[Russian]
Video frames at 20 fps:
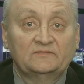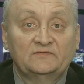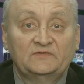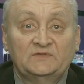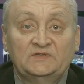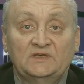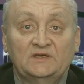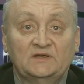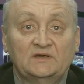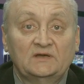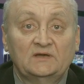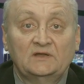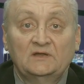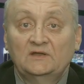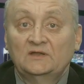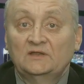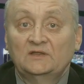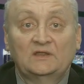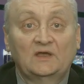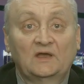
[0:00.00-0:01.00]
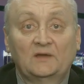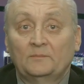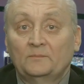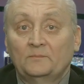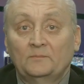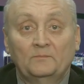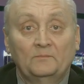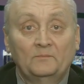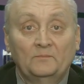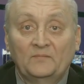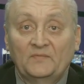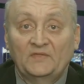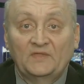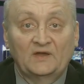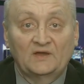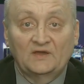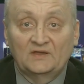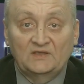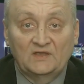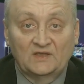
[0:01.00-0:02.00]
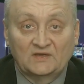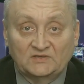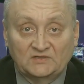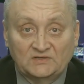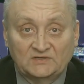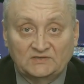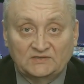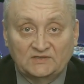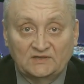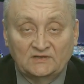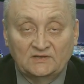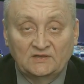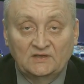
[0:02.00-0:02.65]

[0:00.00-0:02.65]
всех там находящихся.